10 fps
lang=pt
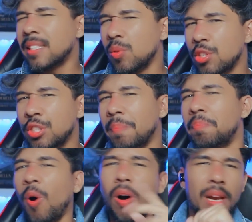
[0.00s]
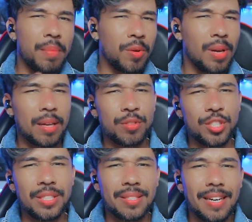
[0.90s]
Então hoje bora mergulhar no
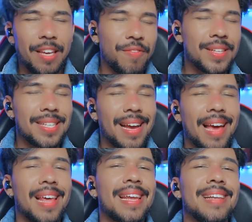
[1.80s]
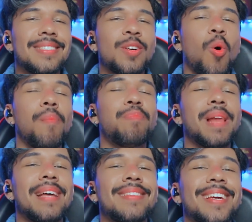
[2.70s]
teaser e fazer aquela análise
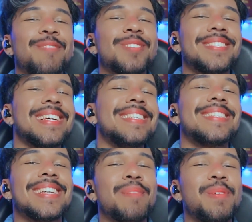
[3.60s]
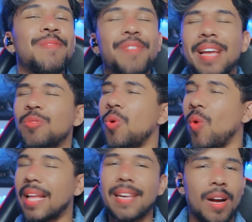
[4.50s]
completa que vocês amam, vendo
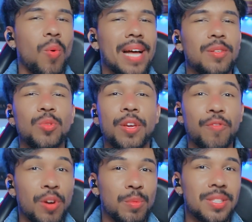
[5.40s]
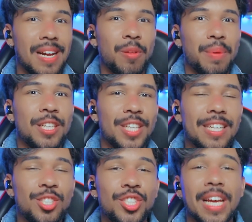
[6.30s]
quadro a quadro do que foi mostrado pra
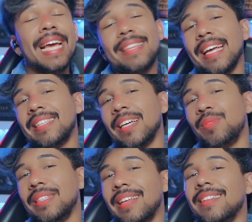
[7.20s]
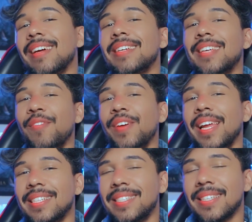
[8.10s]
gente e tentando entender as
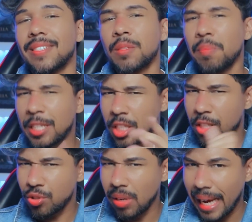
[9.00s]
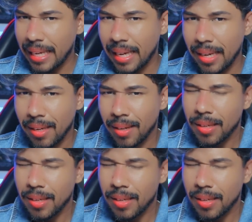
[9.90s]
referências. Mas já deixa o like, hein?